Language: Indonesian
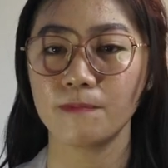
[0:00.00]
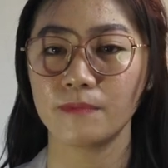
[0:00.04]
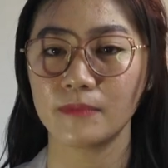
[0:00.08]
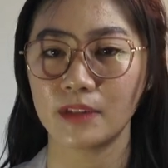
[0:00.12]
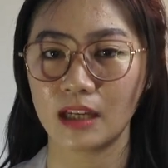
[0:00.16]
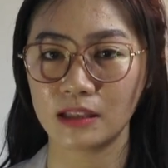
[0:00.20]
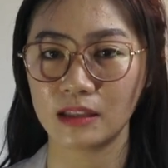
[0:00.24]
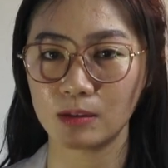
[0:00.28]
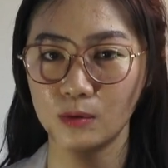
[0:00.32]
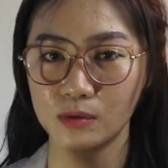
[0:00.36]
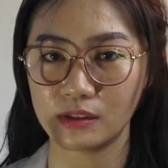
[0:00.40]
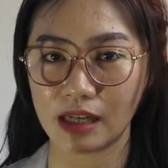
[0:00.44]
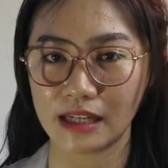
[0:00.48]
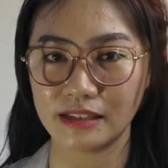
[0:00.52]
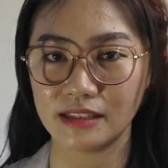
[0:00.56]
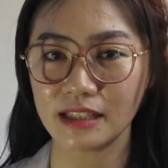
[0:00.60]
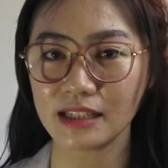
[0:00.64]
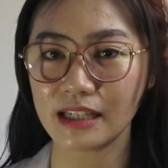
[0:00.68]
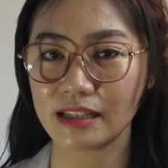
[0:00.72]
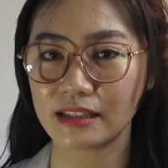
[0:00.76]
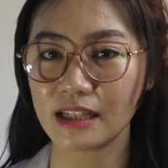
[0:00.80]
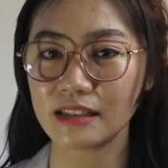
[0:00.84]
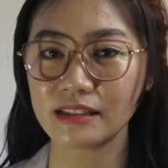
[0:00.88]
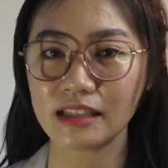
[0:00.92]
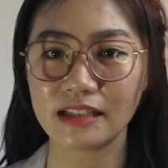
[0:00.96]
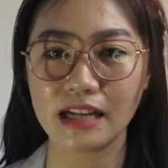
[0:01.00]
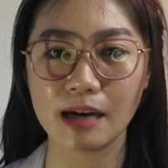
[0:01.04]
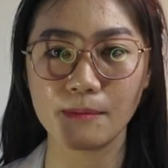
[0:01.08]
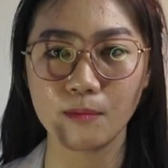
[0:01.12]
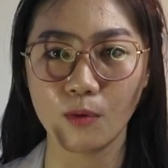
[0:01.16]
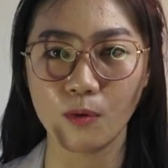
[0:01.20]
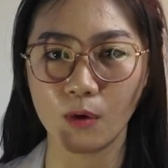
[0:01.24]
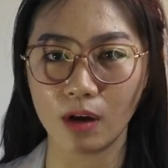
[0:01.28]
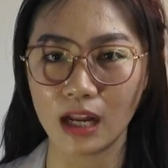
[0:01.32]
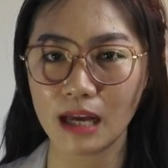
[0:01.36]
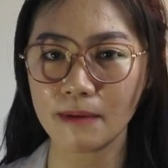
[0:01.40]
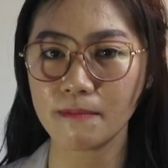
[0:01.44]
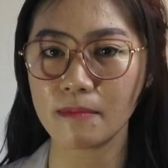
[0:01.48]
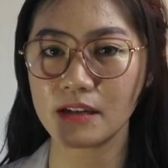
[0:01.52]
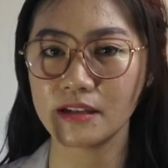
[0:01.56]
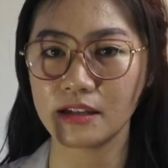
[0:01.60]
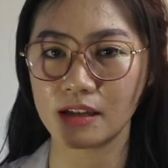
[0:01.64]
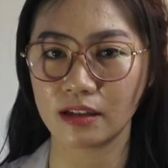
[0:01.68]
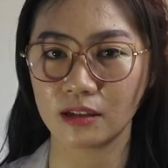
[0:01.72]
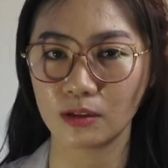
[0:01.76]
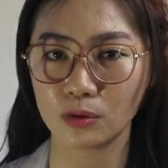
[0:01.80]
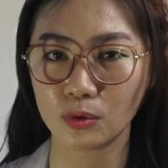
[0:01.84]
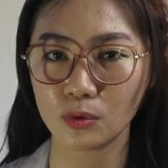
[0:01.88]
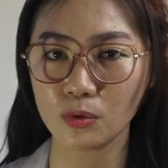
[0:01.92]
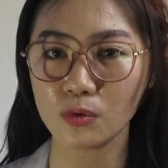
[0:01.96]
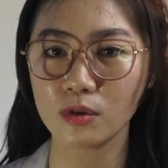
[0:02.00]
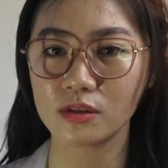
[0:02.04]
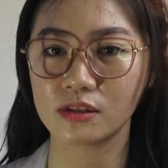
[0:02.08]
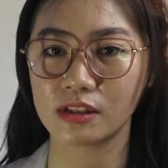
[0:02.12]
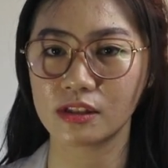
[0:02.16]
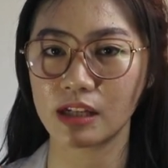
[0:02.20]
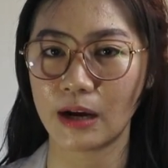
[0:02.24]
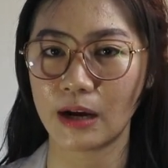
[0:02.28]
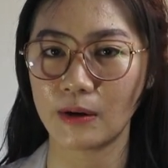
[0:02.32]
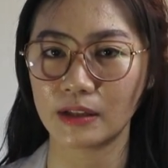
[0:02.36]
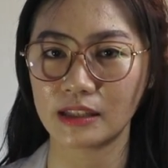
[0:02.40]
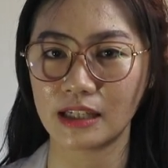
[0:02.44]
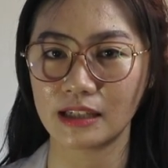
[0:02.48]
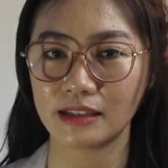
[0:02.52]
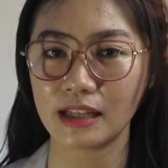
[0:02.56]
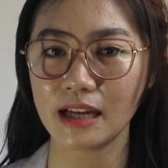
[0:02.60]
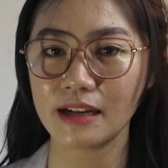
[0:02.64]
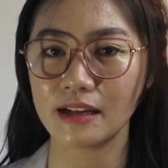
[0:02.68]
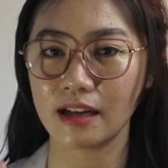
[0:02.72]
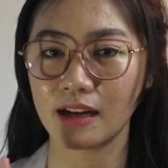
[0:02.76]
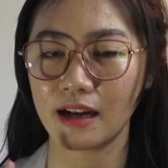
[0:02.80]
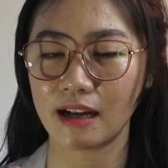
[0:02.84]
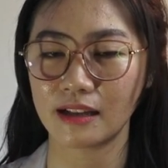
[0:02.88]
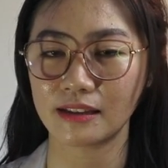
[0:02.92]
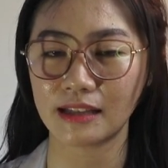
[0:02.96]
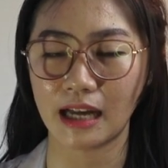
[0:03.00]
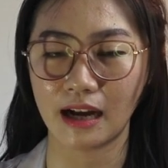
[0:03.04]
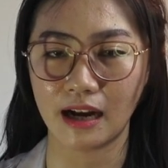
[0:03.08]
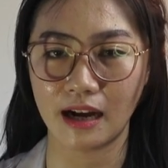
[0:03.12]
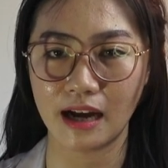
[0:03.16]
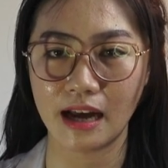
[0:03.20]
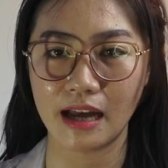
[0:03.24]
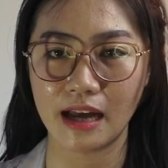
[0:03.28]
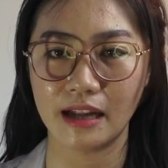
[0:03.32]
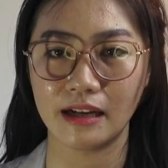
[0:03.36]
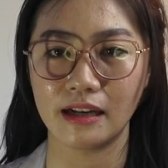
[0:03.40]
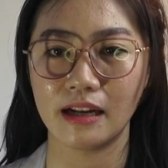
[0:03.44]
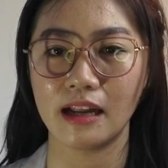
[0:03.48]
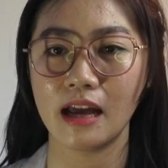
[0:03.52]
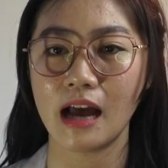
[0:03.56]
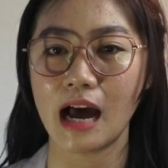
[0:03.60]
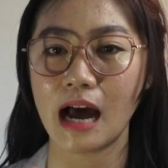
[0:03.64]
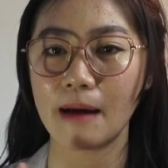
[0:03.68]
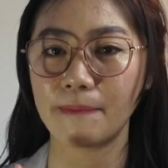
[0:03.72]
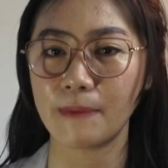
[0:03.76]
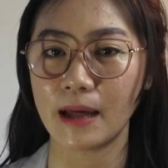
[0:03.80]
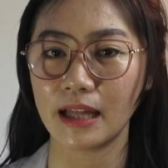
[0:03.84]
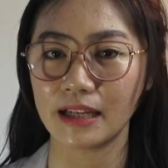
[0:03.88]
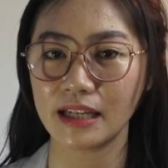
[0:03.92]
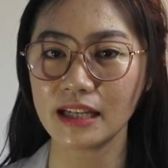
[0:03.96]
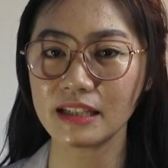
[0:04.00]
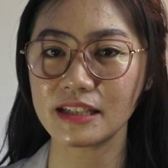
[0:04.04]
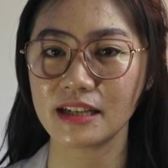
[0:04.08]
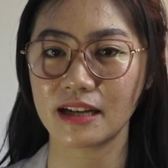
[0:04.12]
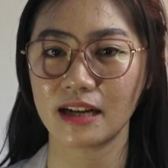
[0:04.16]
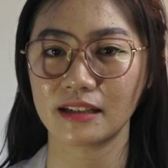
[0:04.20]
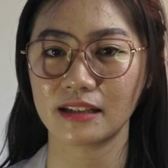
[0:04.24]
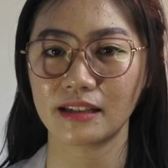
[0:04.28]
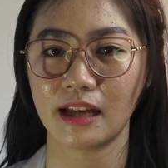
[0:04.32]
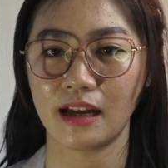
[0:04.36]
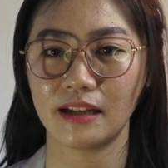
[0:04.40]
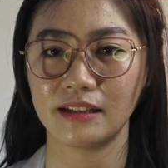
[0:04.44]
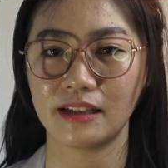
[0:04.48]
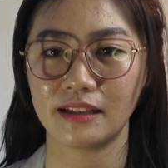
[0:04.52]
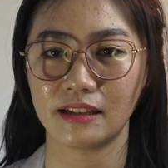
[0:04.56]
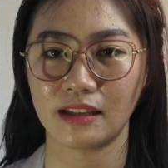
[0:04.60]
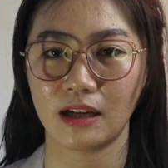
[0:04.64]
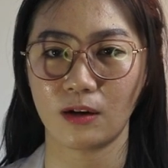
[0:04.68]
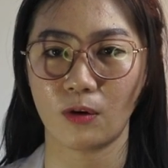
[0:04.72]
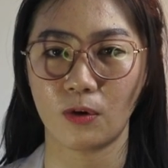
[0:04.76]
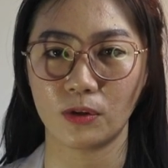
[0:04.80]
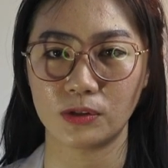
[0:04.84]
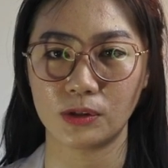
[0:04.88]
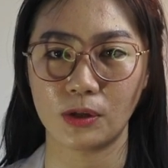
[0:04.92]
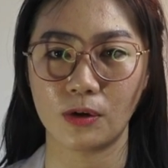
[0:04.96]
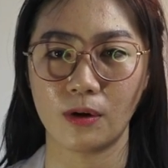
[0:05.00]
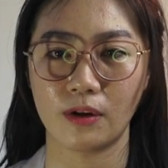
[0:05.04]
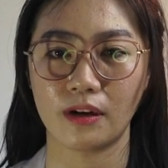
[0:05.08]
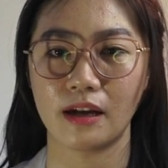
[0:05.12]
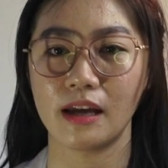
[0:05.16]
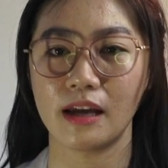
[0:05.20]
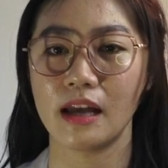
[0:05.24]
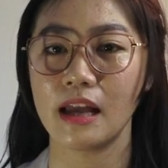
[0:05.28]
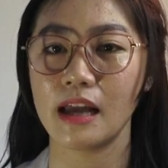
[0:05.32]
Tentu saja kita tidak boleh menyentuh jerawat kita dengan tangan, apalagi jika tangan kita kotor.